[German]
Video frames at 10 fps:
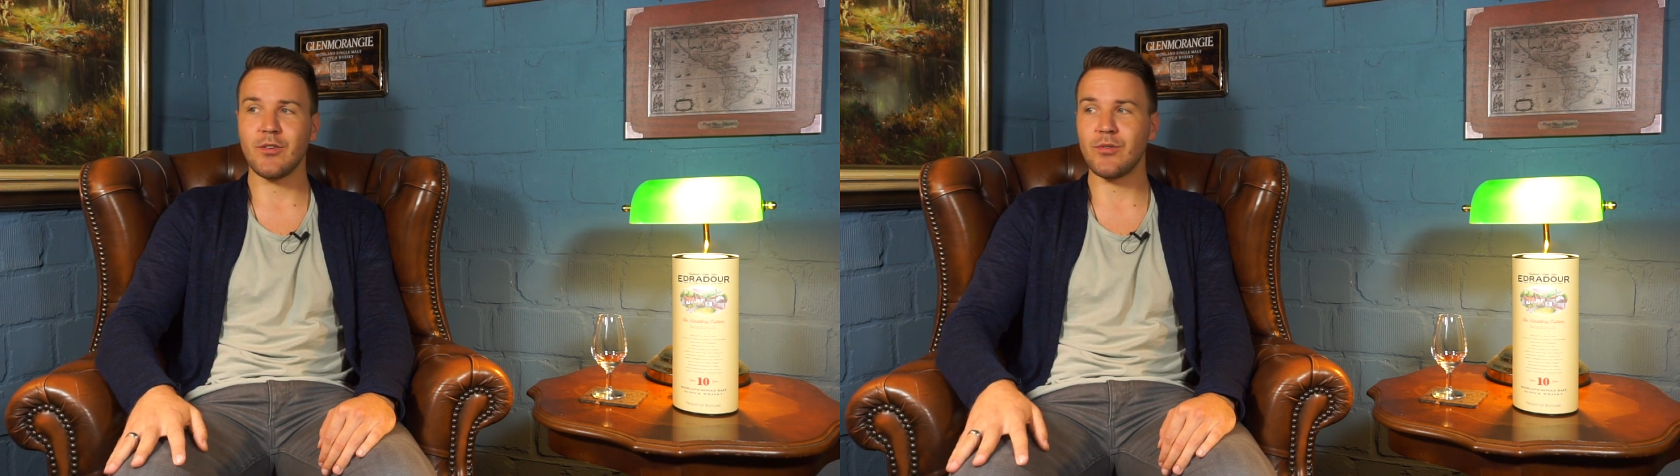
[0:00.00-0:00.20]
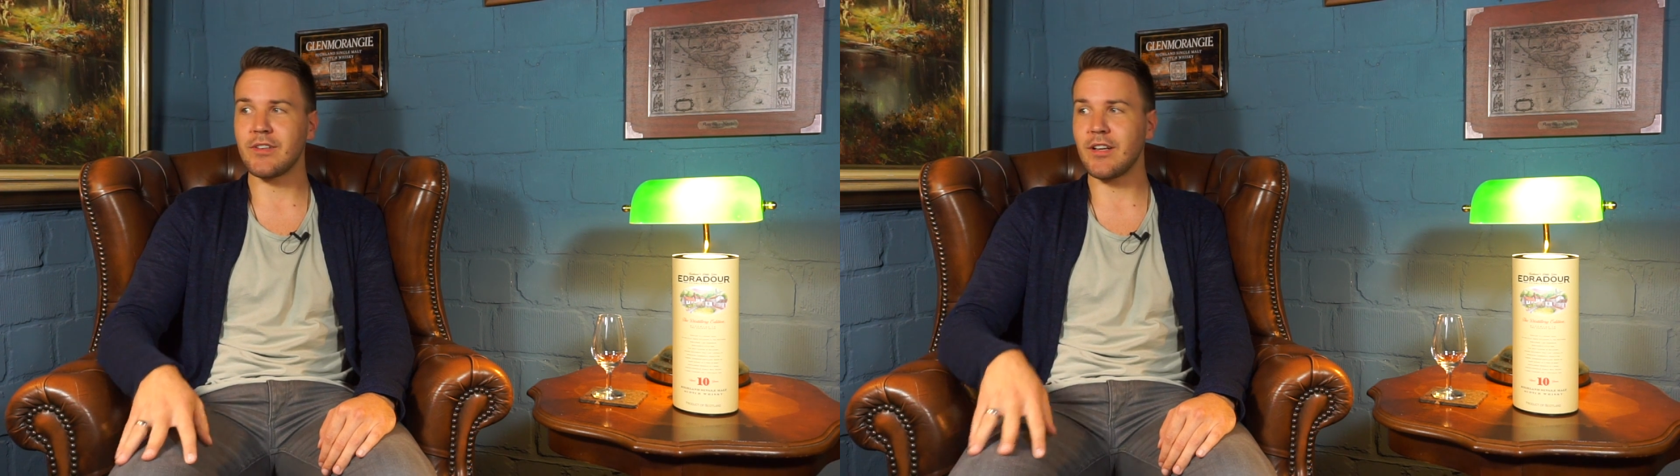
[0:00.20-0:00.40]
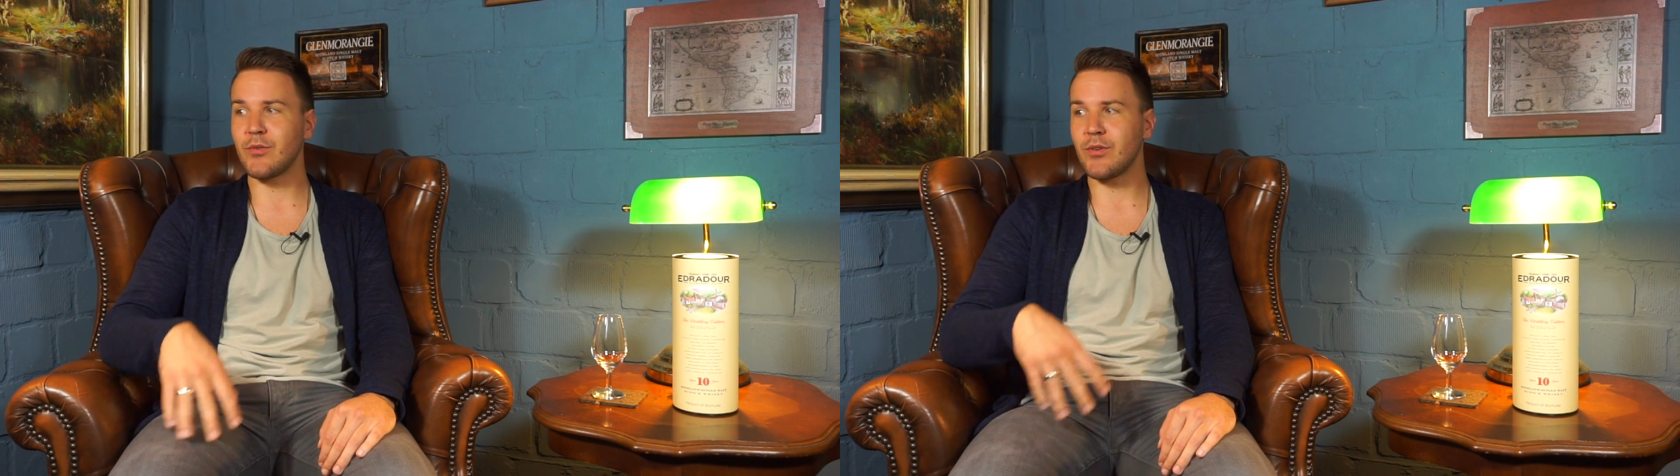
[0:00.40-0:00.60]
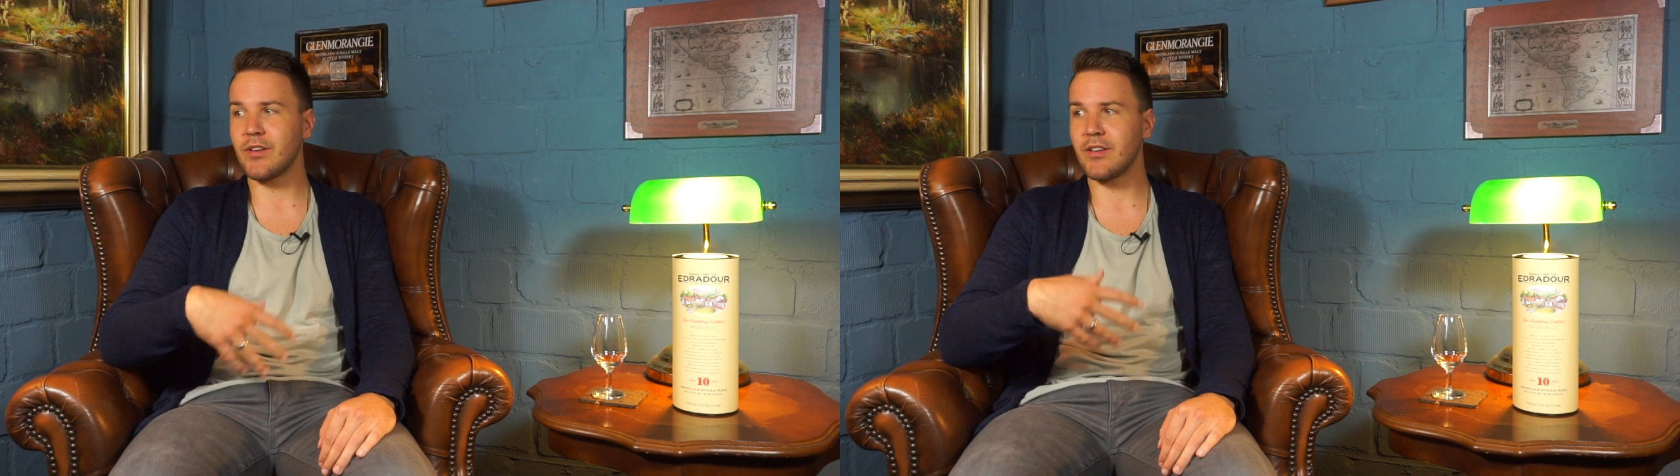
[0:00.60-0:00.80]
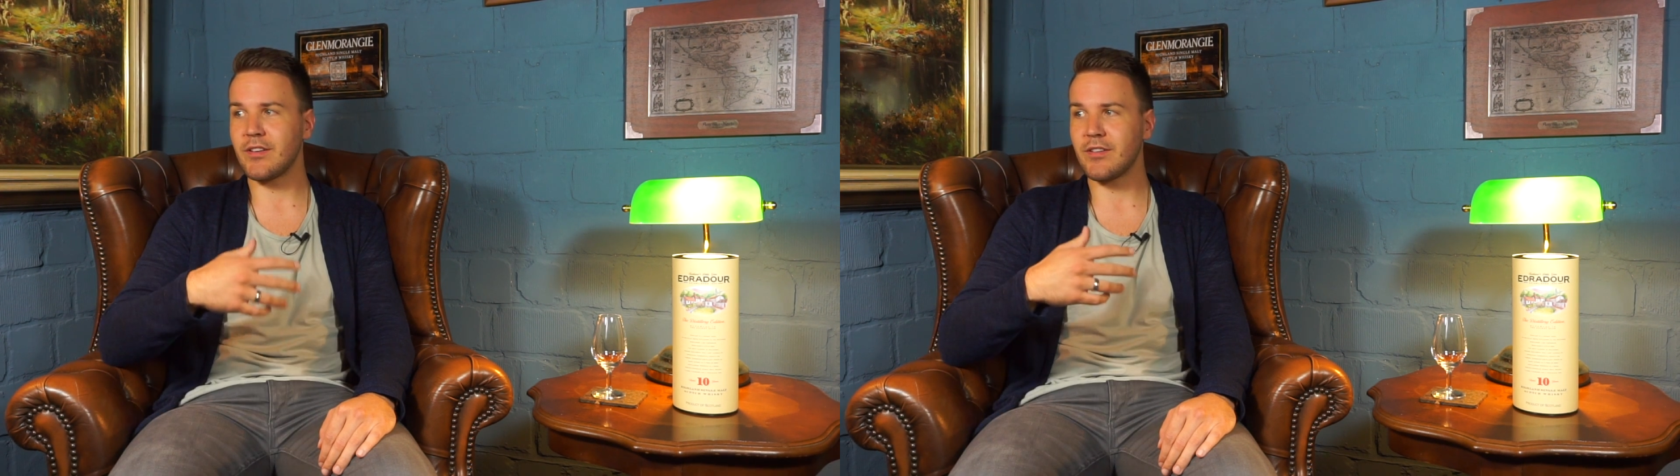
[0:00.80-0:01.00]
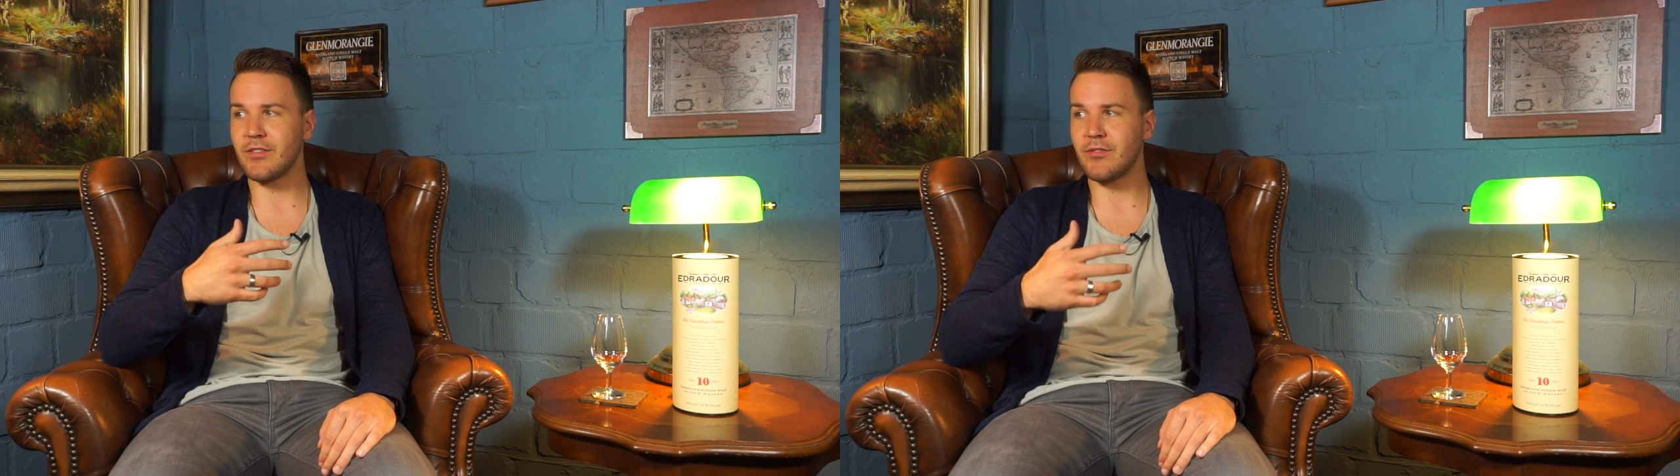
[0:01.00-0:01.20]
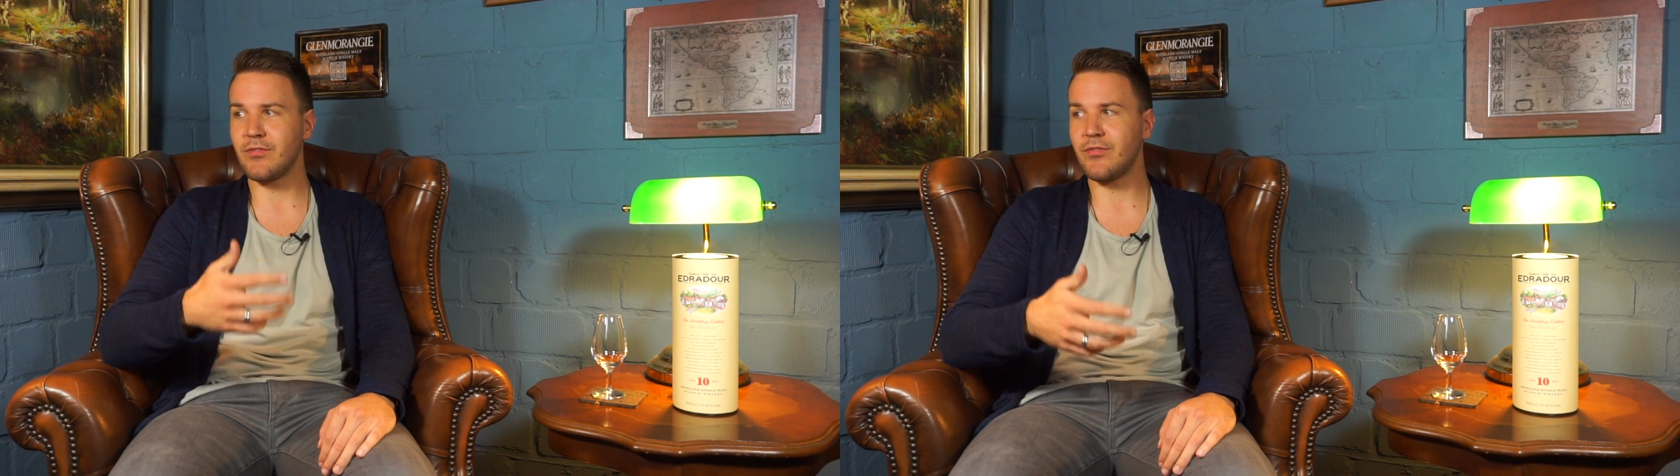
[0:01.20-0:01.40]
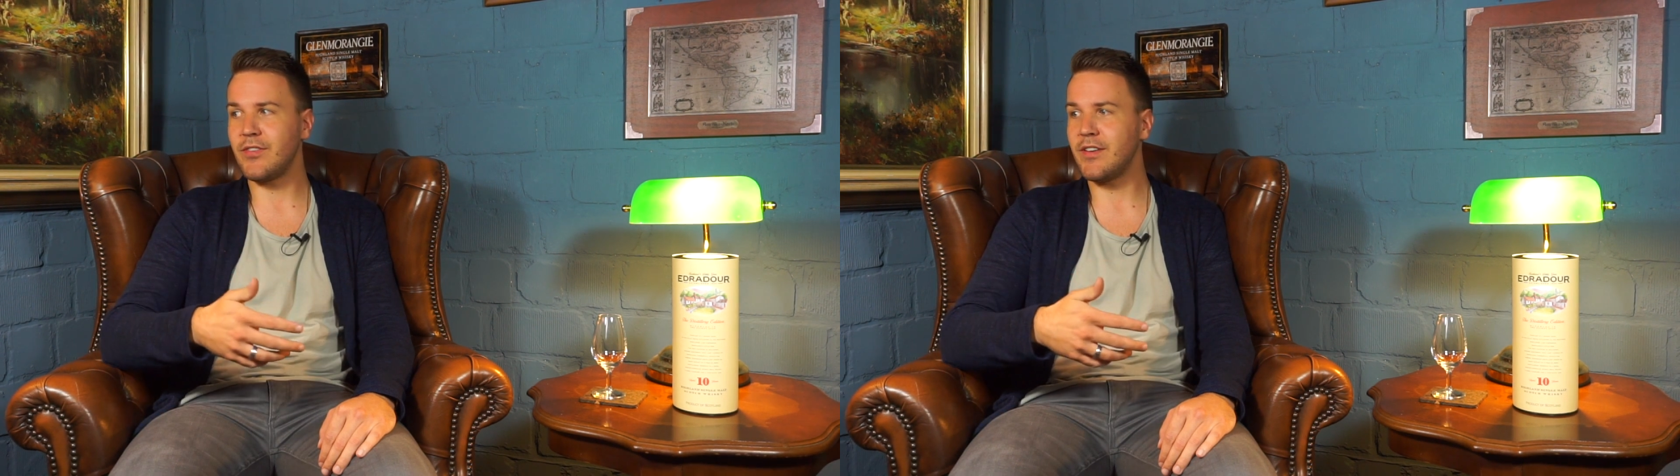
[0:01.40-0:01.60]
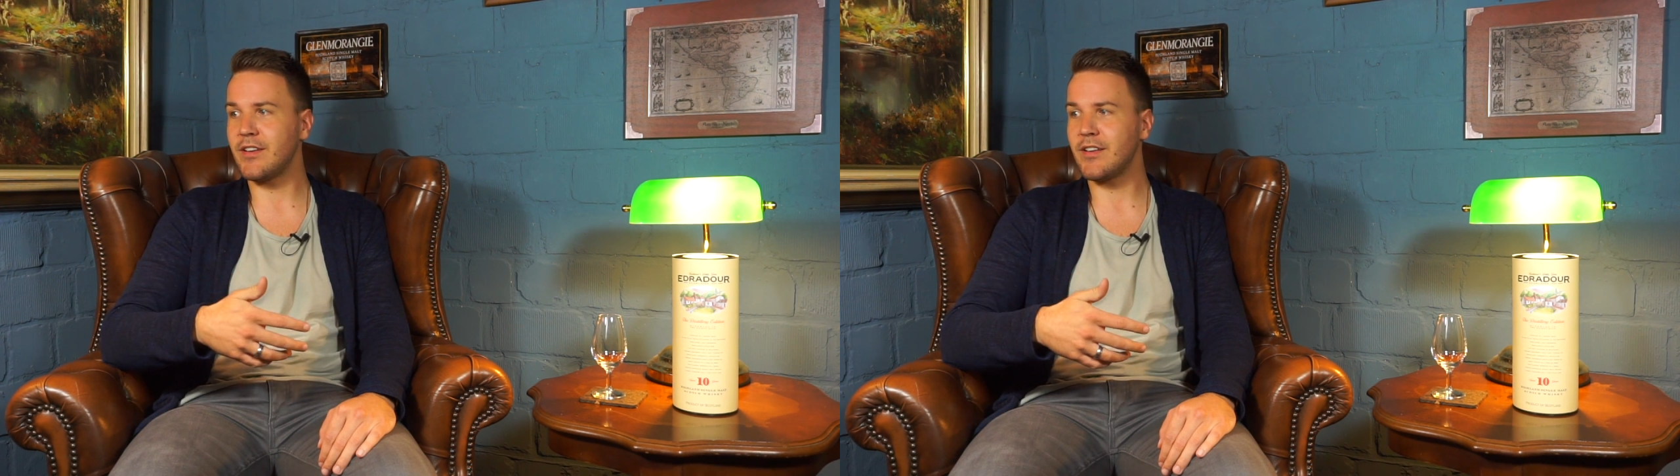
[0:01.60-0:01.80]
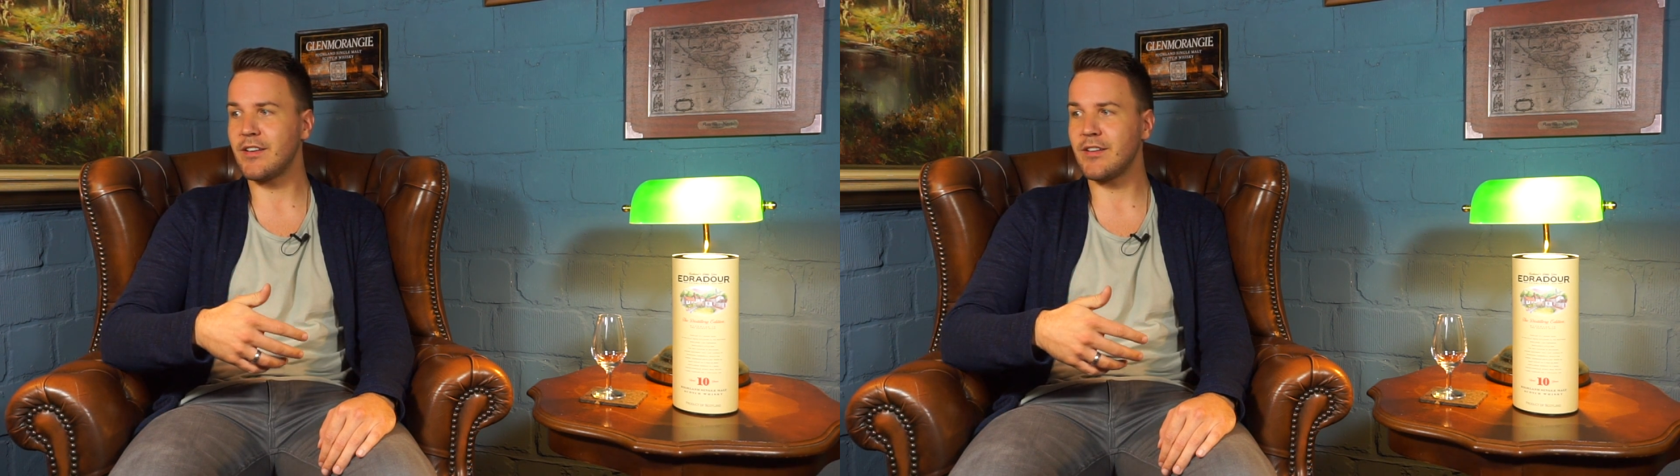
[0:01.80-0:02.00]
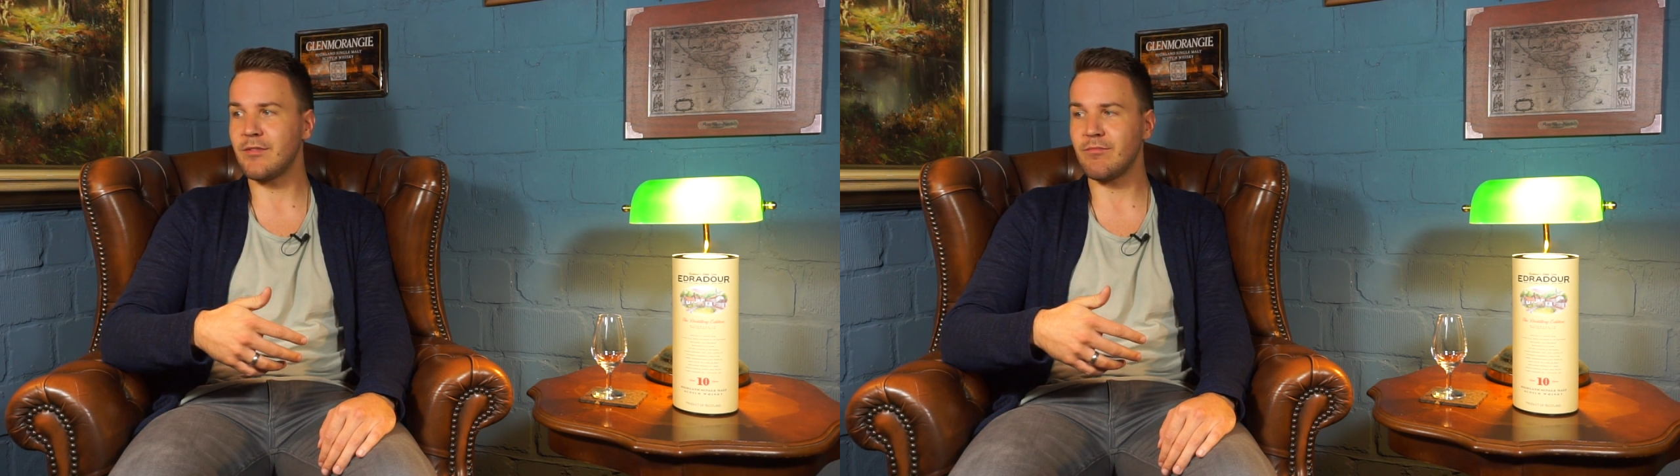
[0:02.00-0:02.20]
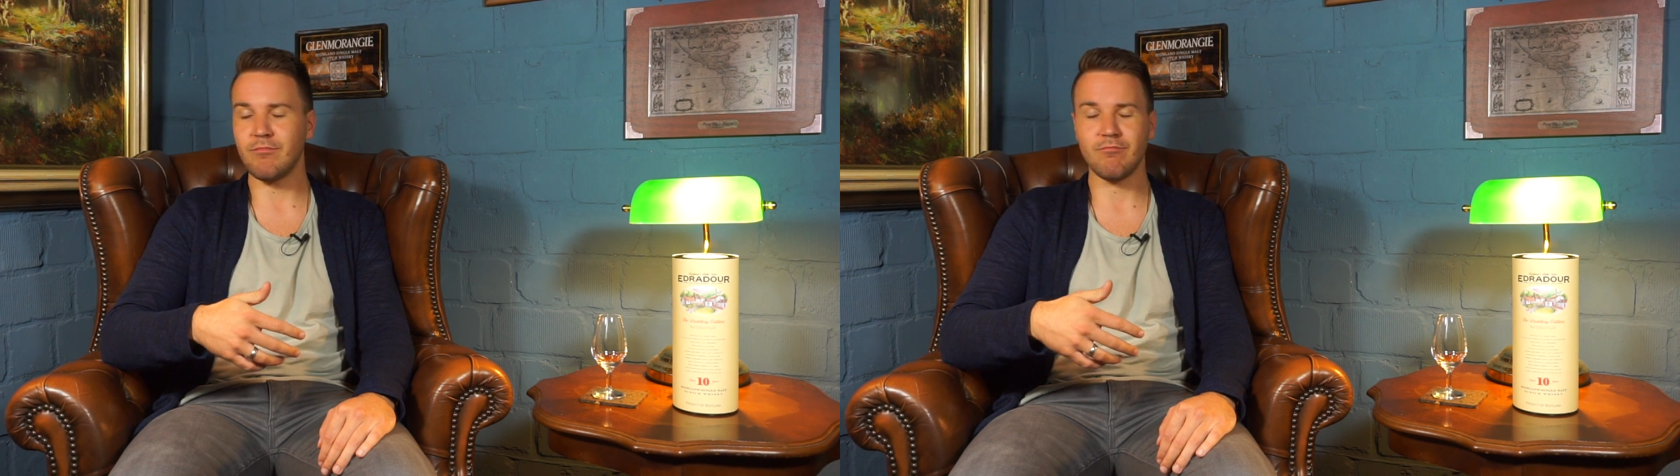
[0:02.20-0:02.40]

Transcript: und dadurch viel